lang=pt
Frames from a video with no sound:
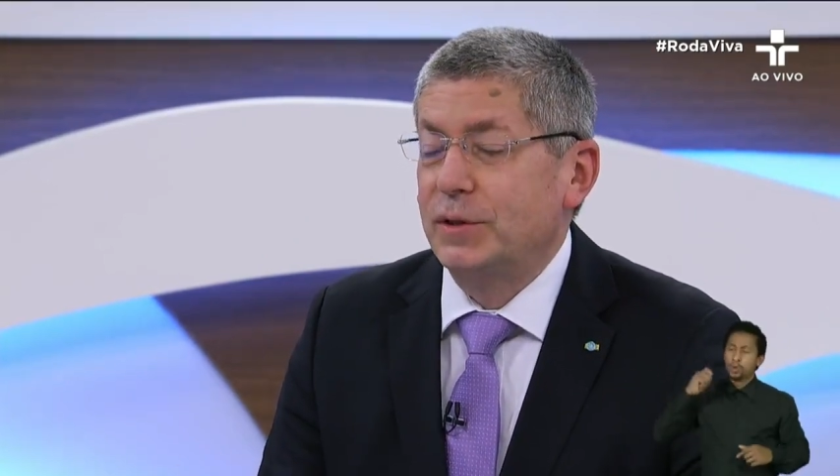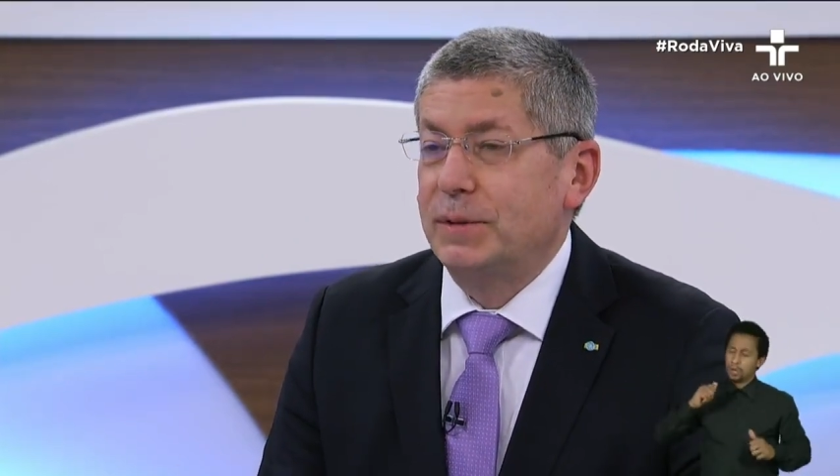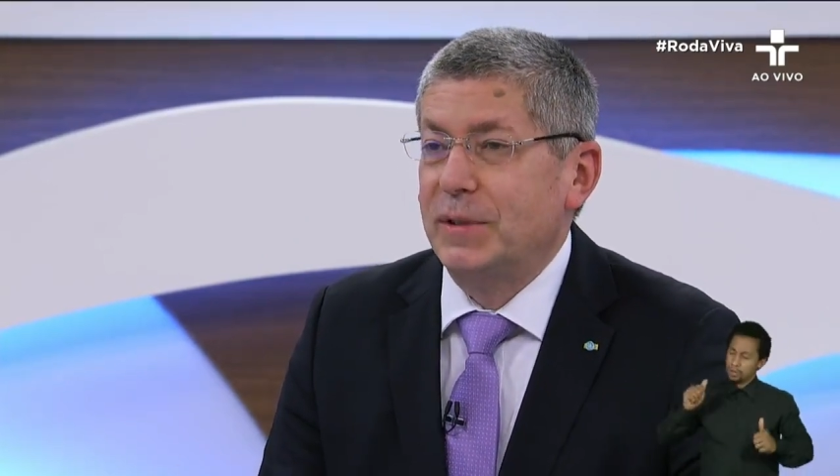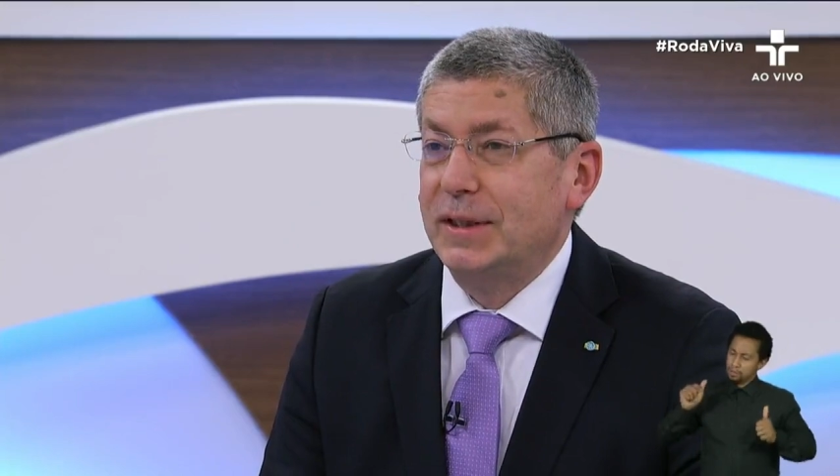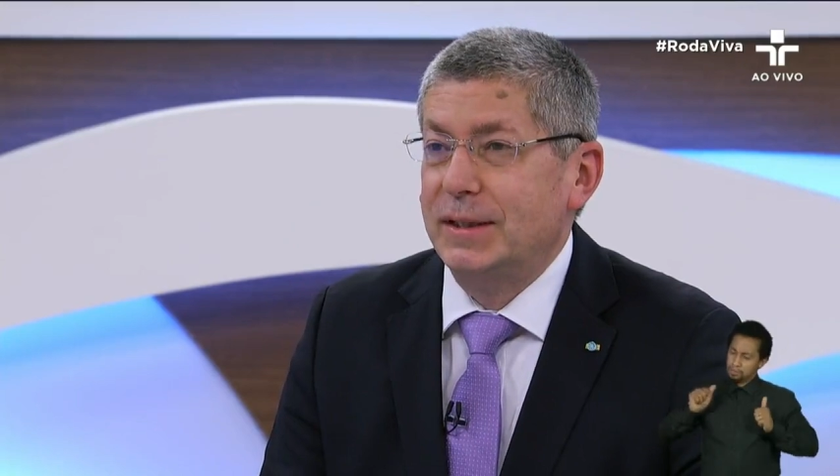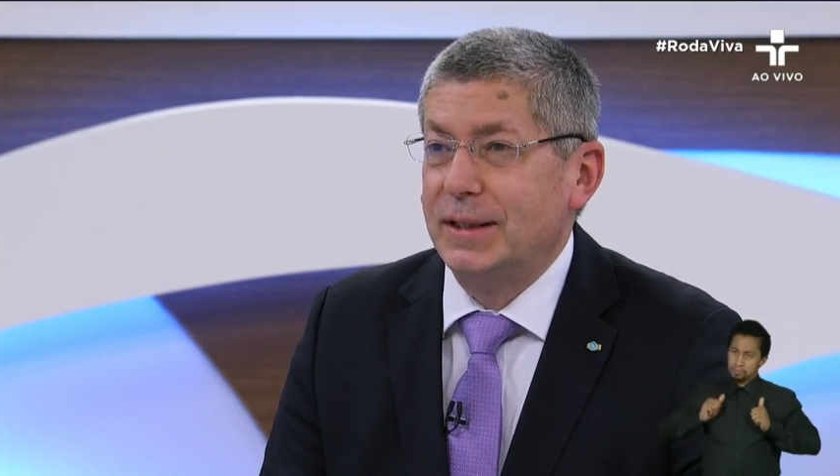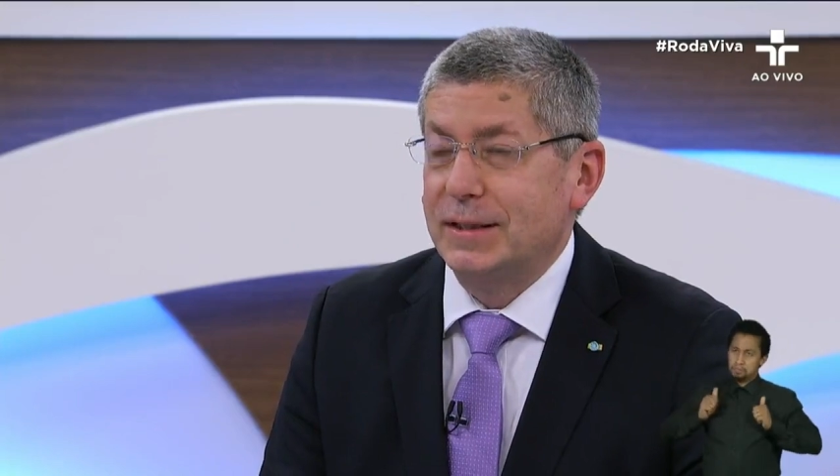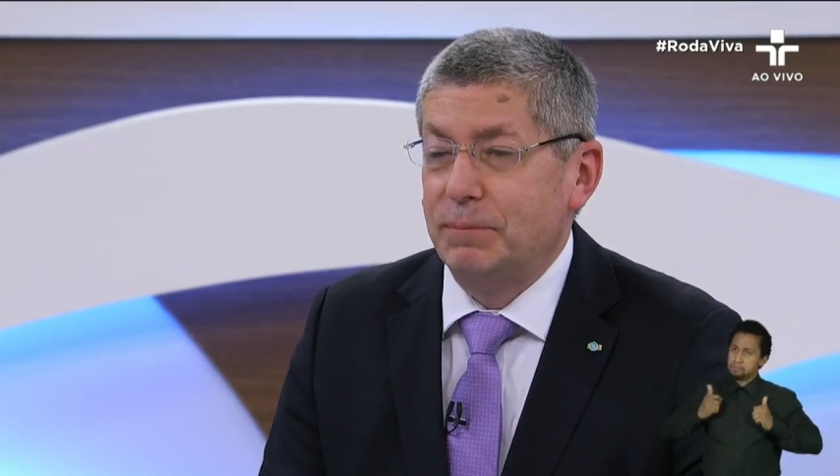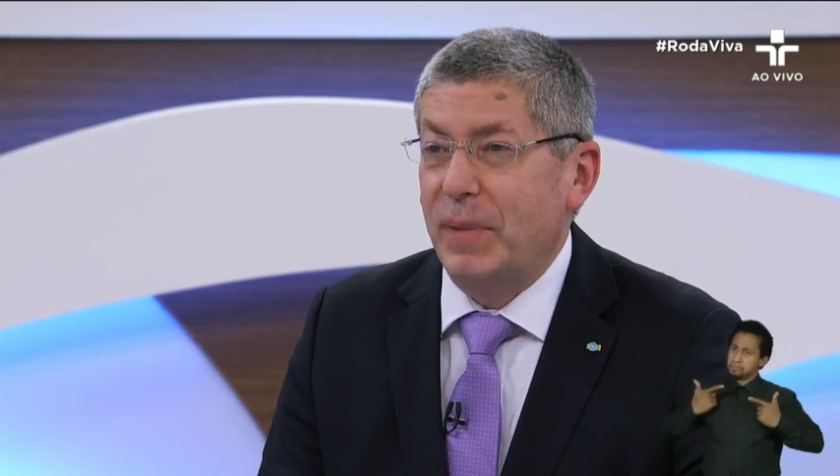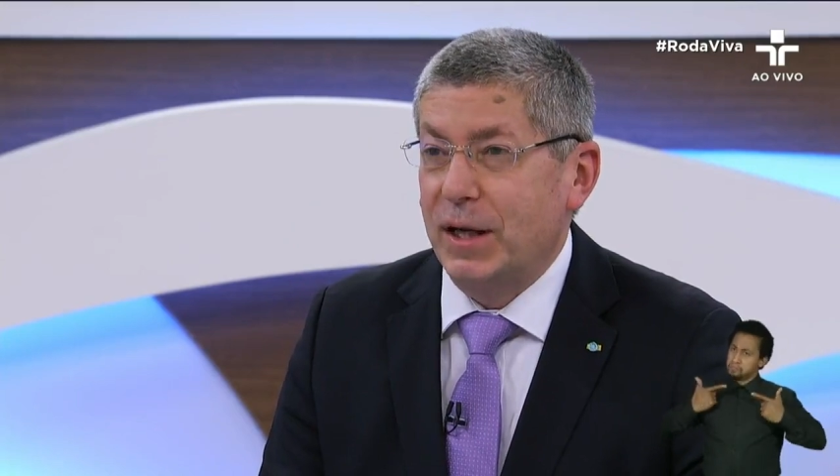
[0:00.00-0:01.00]

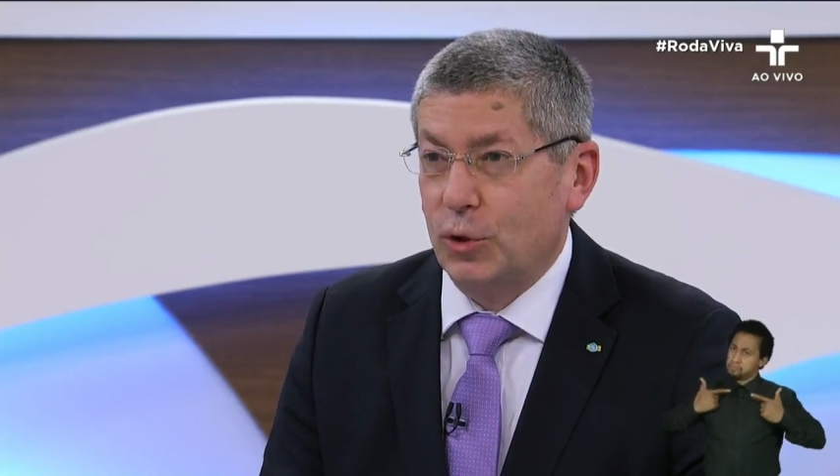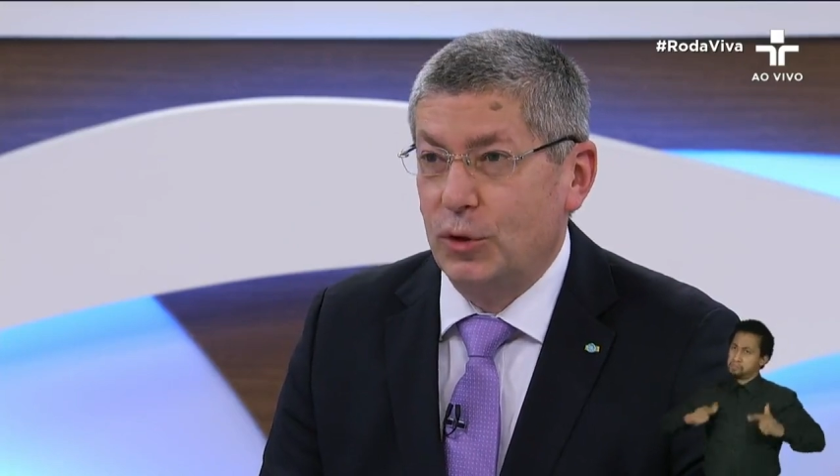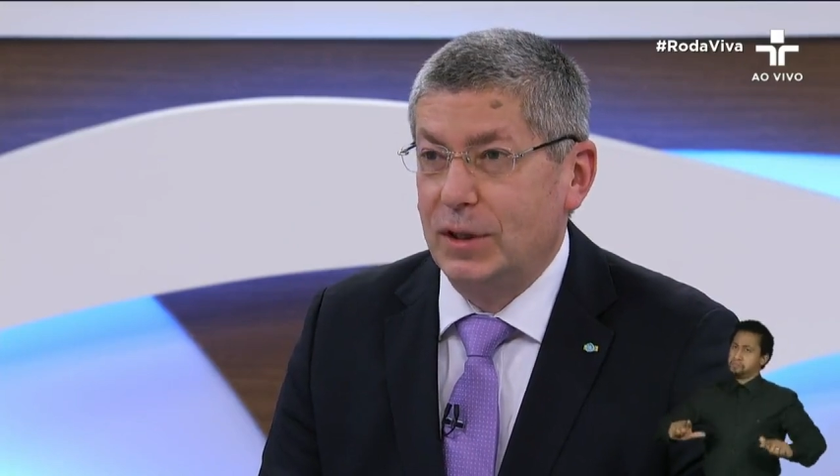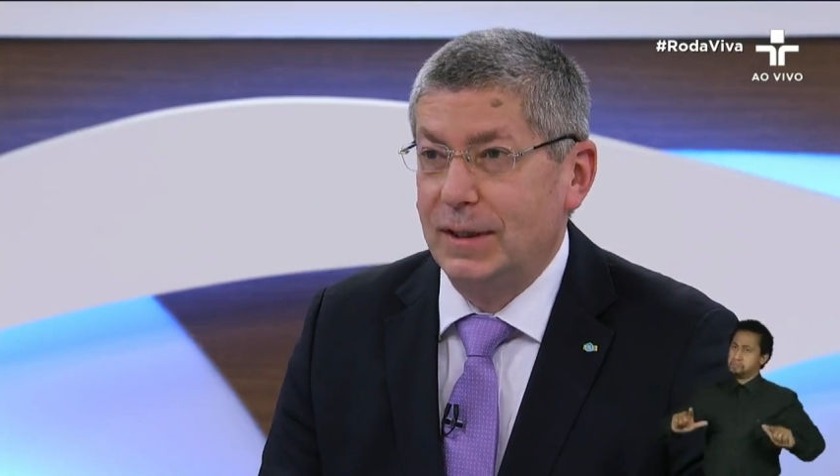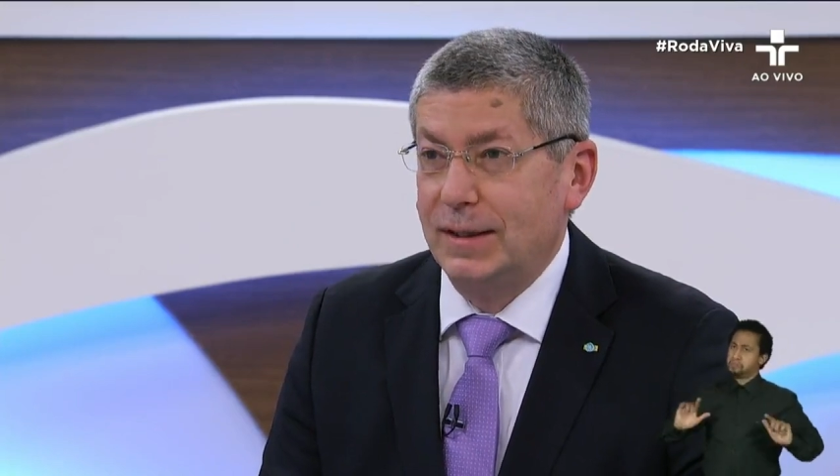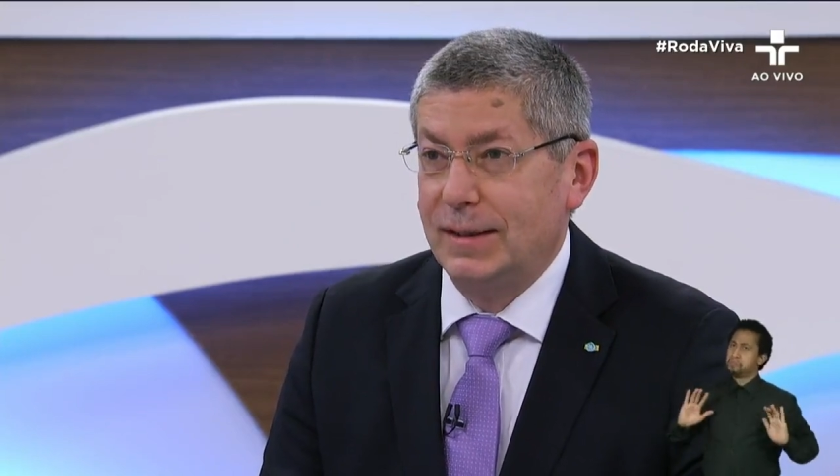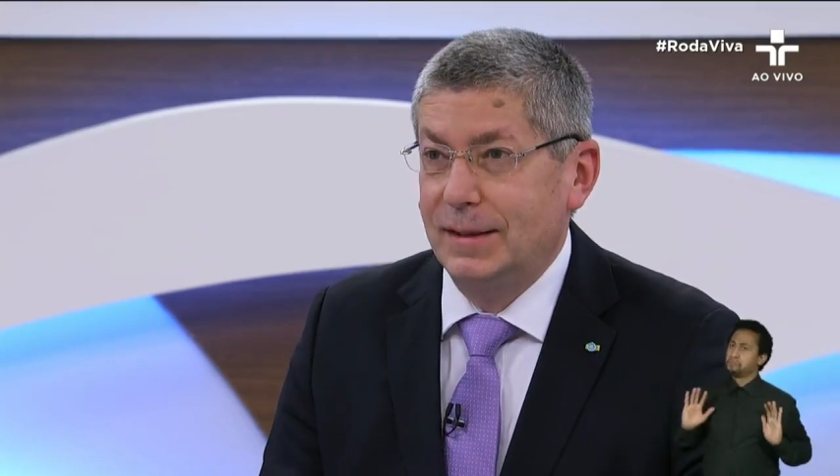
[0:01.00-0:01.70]
2010, parou